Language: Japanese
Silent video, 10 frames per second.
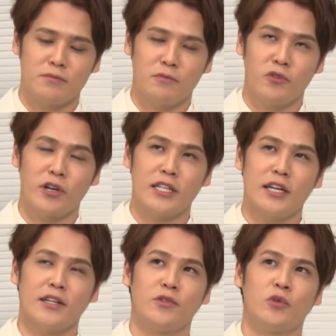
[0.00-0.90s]
物語
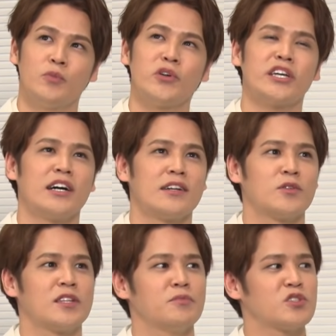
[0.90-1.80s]
の思いが
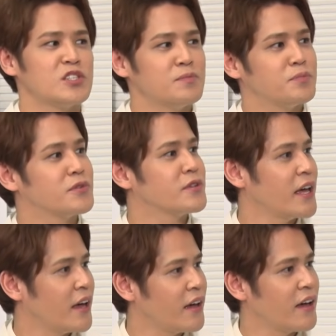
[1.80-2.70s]
とてもシンプル
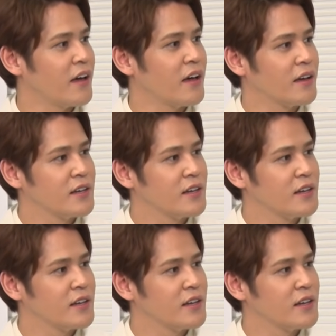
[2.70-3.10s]
で